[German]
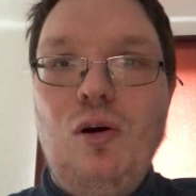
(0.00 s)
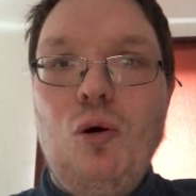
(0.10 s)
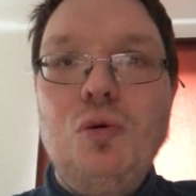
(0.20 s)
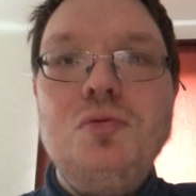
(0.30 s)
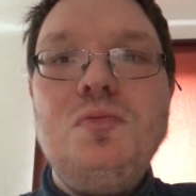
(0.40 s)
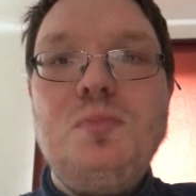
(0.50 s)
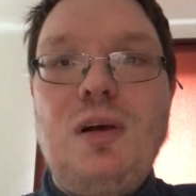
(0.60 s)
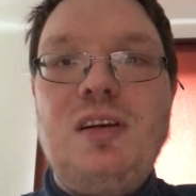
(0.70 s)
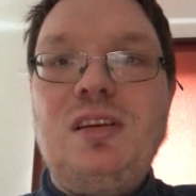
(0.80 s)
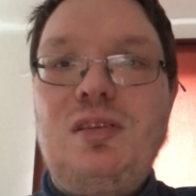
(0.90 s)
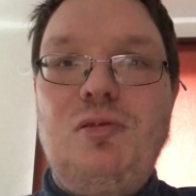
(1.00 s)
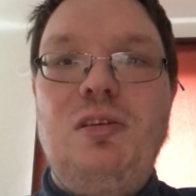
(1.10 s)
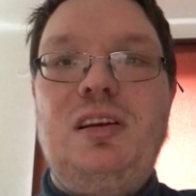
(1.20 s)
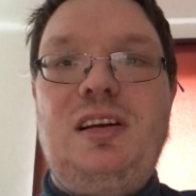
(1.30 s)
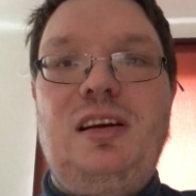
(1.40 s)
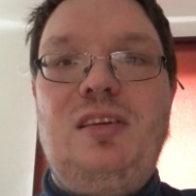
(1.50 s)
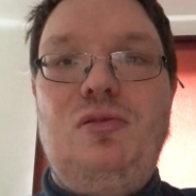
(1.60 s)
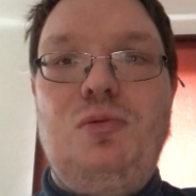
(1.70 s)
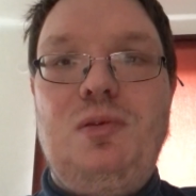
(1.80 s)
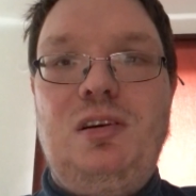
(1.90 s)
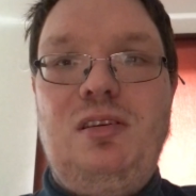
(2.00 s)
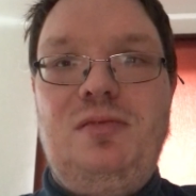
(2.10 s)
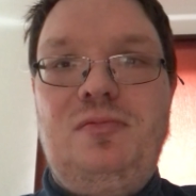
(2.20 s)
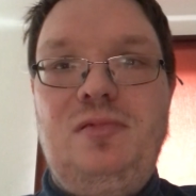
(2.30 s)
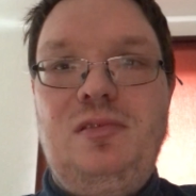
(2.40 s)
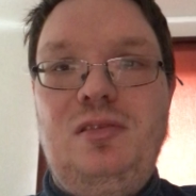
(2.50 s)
und man natürlich auch über,